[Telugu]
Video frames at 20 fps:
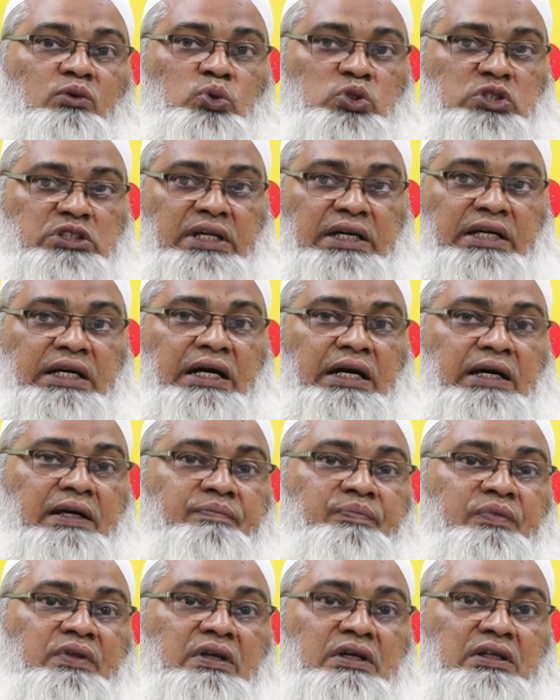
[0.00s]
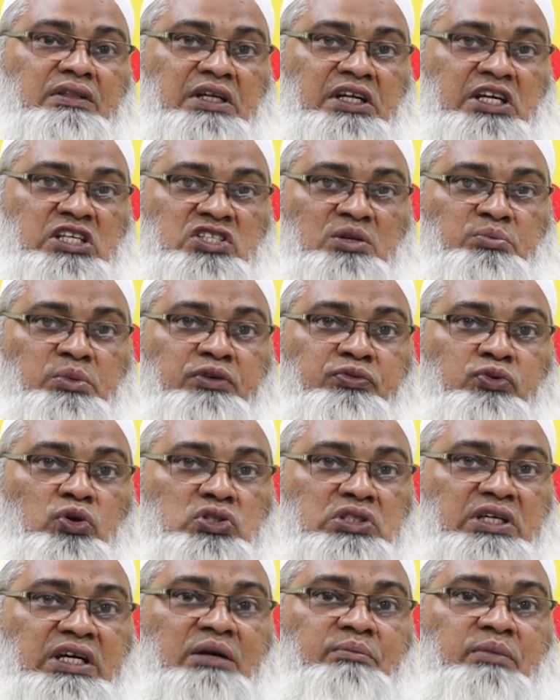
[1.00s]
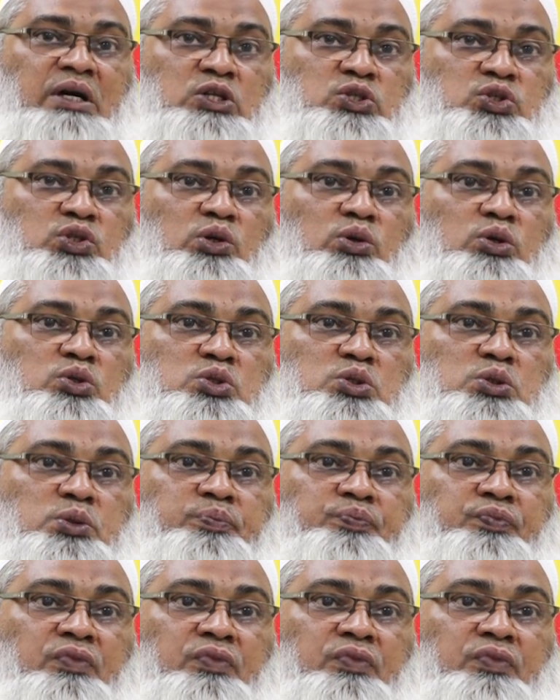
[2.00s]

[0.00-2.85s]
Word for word: ఉచితంగా త్రీ సిమ్ని ఫోర్ జీగా మార్చుకోవచ్చు